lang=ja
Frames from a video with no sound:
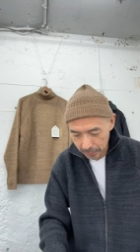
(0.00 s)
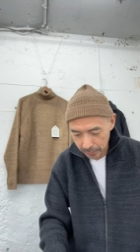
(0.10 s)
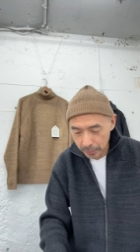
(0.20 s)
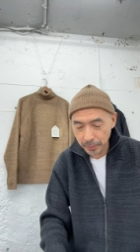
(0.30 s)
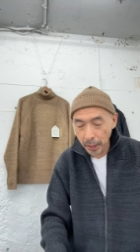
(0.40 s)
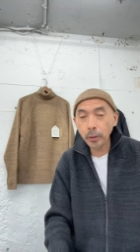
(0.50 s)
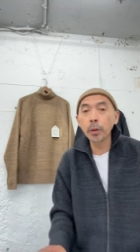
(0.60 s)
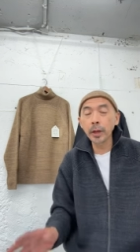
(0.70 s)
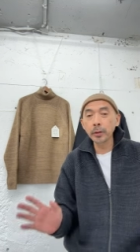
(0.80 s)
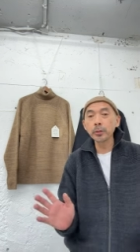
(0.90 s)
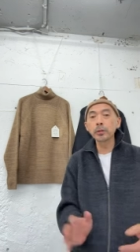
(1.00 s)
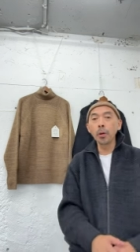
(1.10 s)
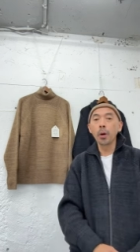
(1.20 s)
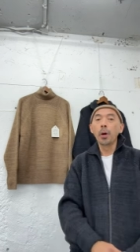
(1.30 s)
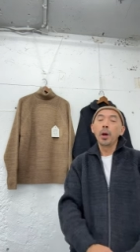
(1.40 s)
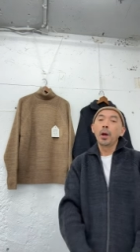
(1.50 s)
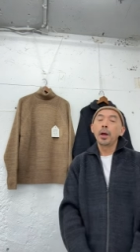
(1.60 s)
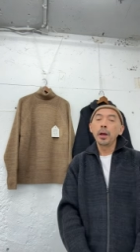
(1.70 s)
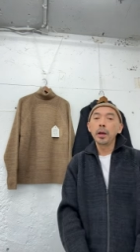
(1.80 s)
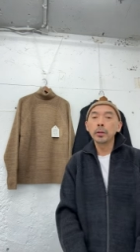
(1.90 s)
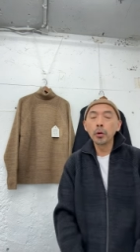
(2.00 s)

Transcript: ですね。あと、えっと、うちの、えー、